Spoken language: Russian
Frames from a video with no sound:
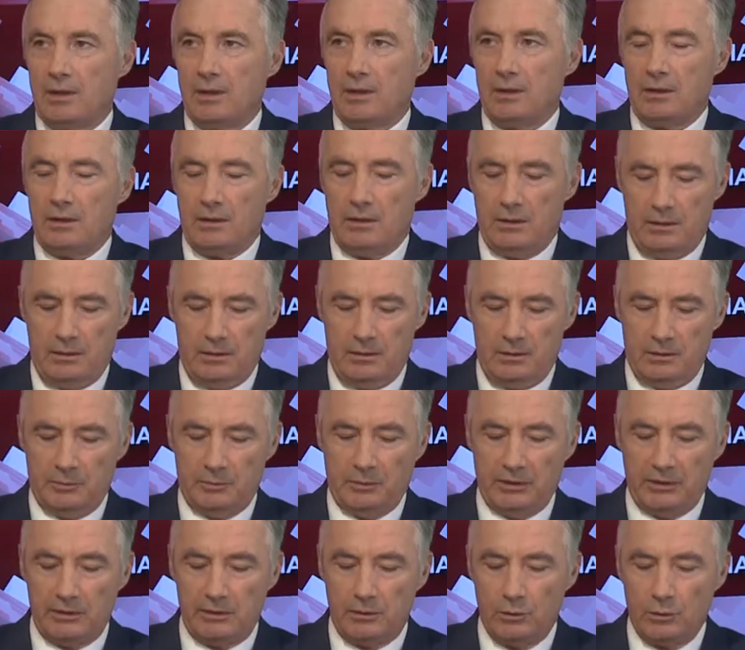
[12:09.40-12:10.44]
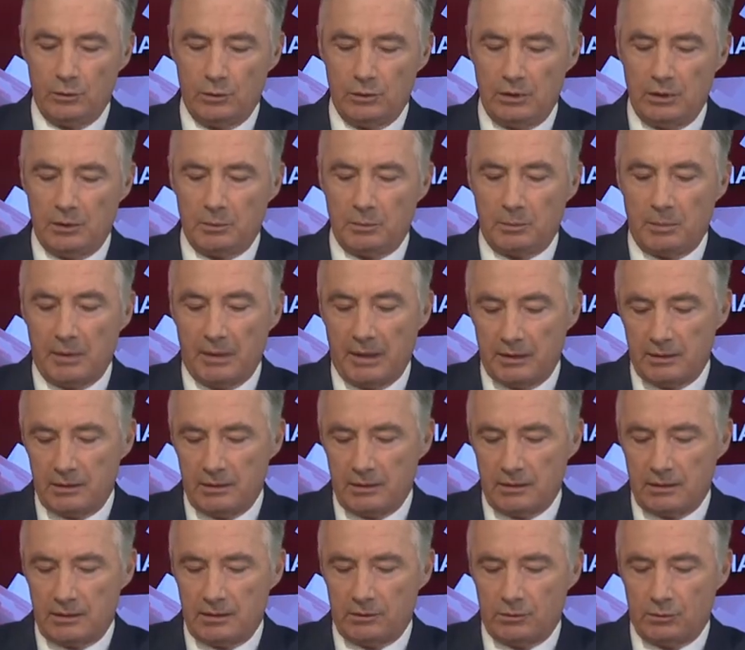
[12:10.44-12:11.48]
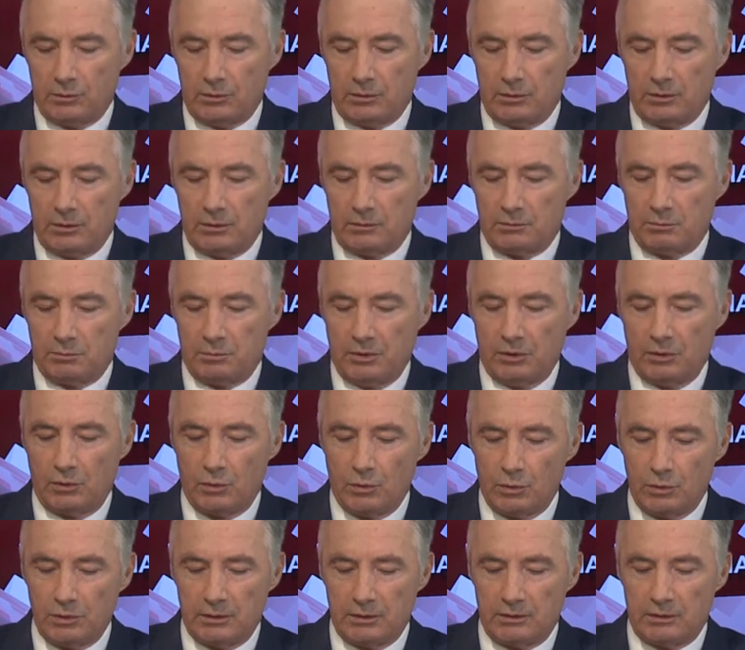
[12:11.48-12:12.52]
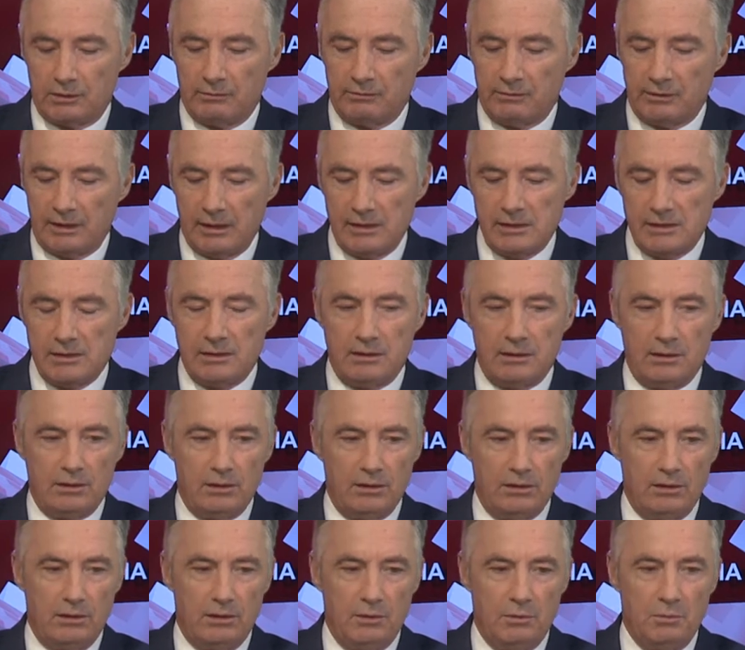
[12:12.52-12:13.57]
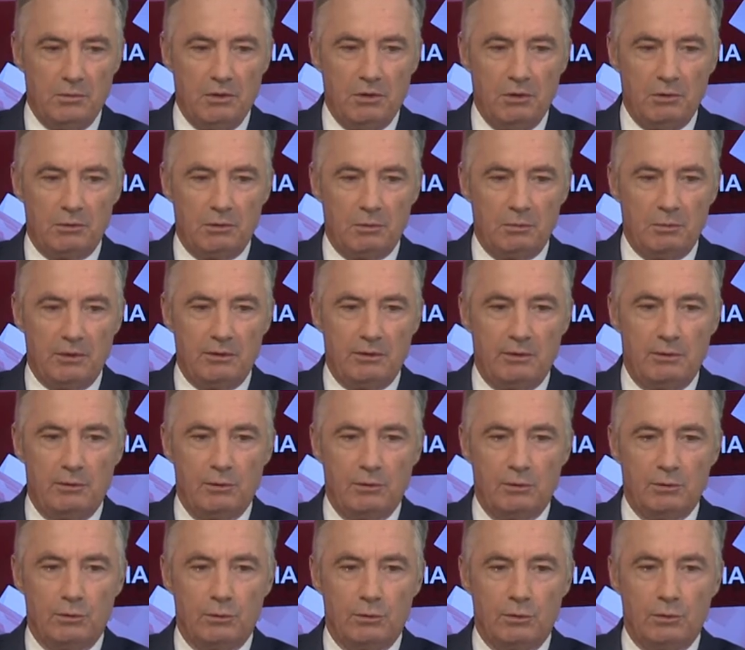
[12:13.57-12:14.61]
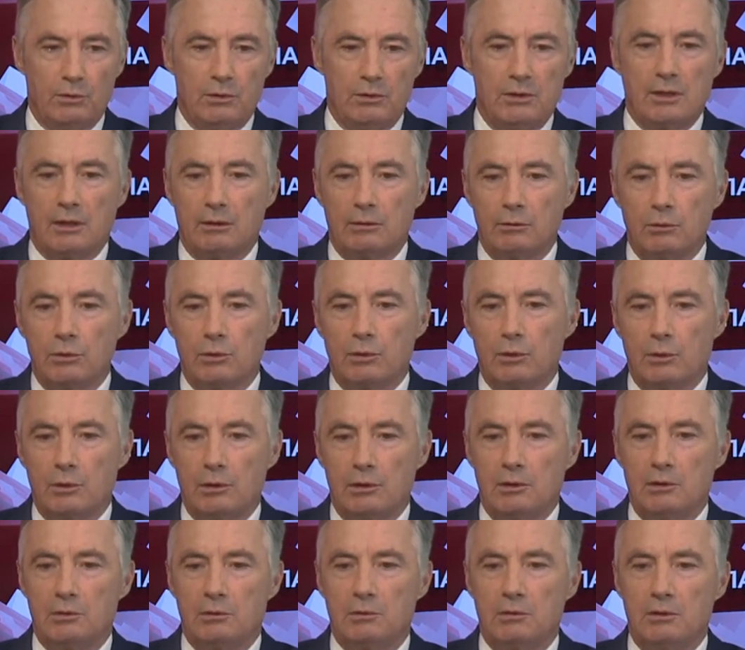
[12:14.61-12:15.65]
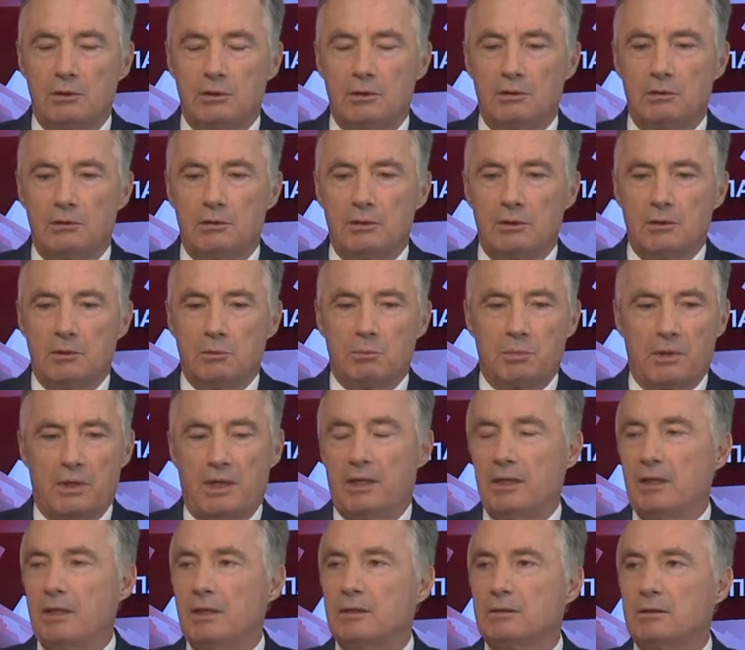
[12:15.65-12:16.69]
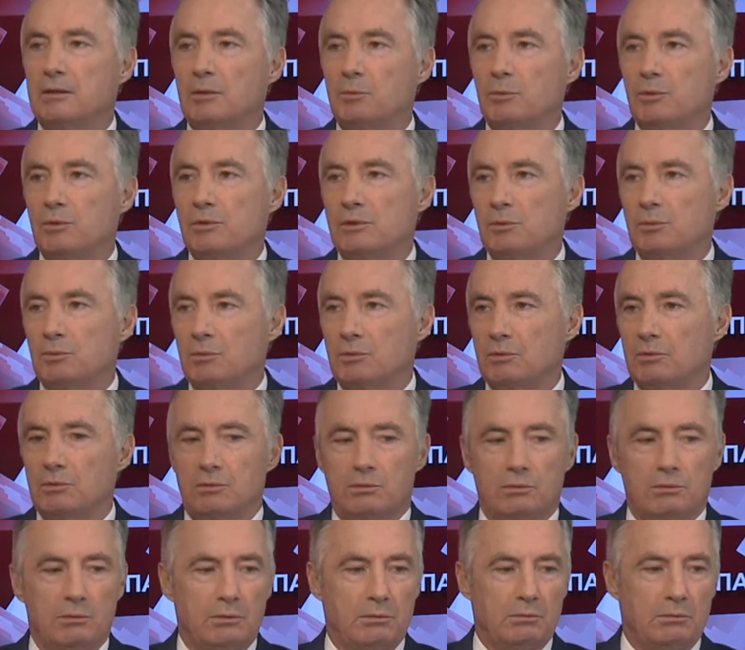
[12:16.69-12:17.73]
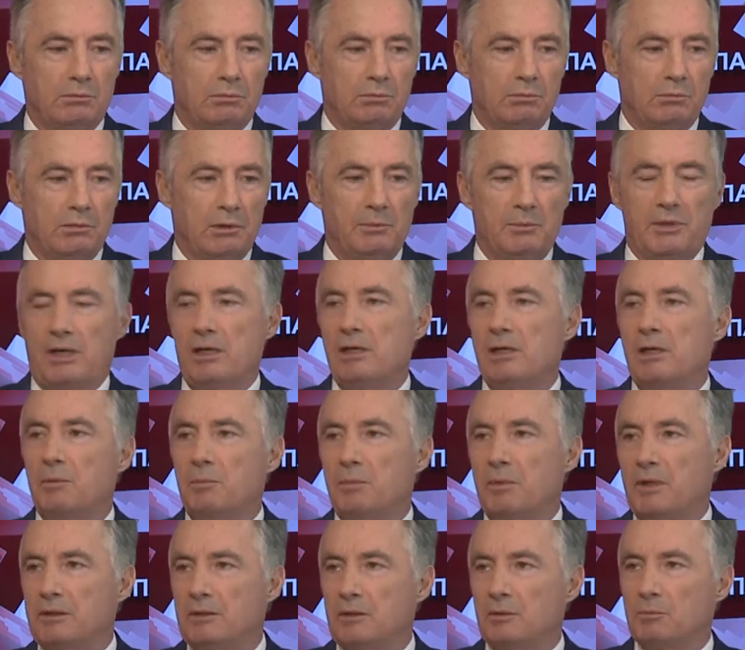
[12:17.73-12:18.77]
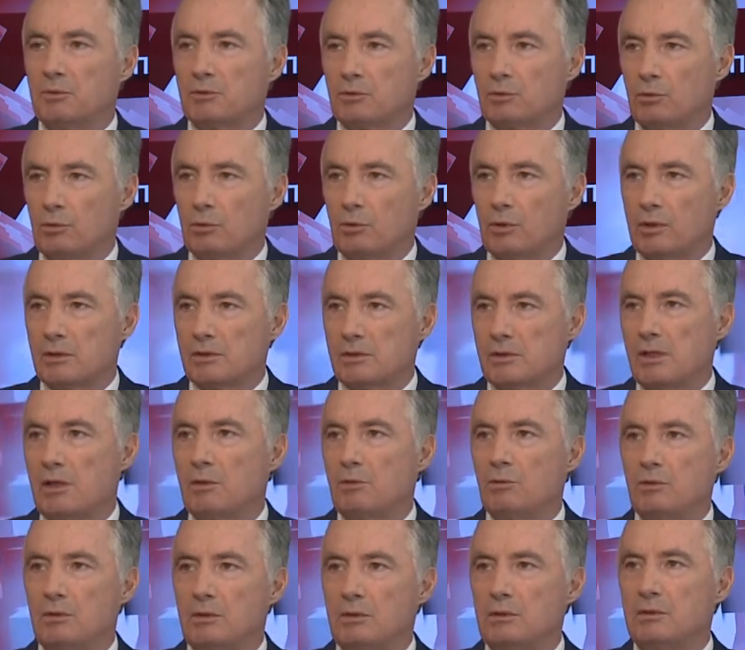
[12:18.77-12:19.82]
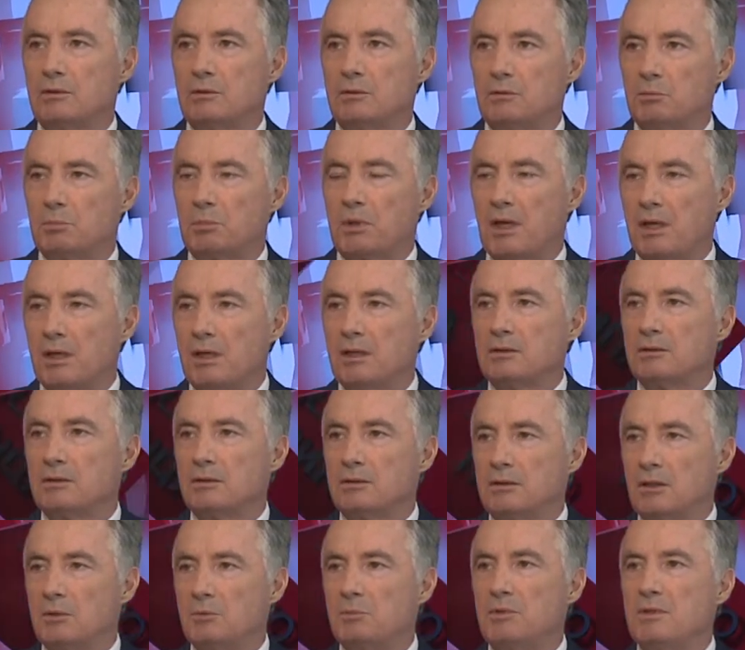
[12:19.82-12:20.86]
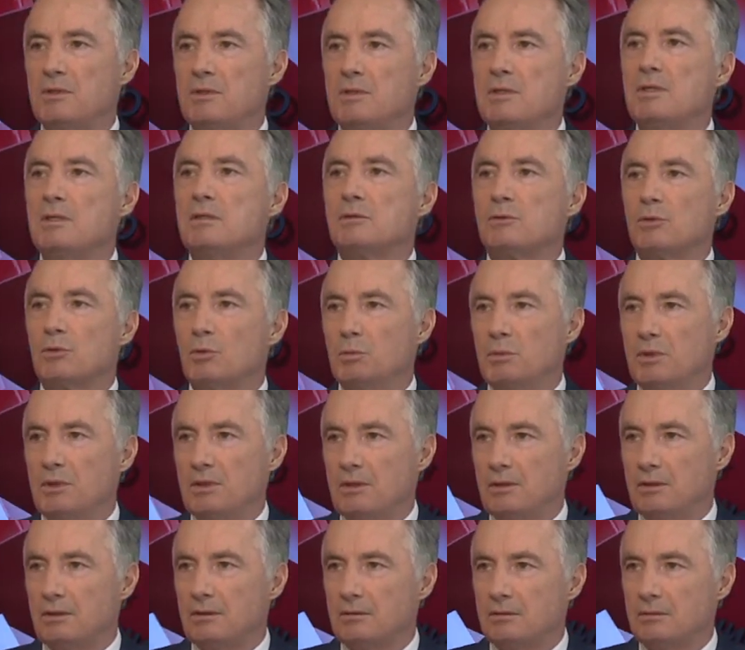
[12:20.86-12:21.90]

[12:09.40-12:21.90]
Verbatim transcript: И определенные партии, которые приходят к власти и имеют определенную идеологию или, или проект, допустим, э, либеральная партия, поскольку я знаю, у них проект это объединение с Румынией.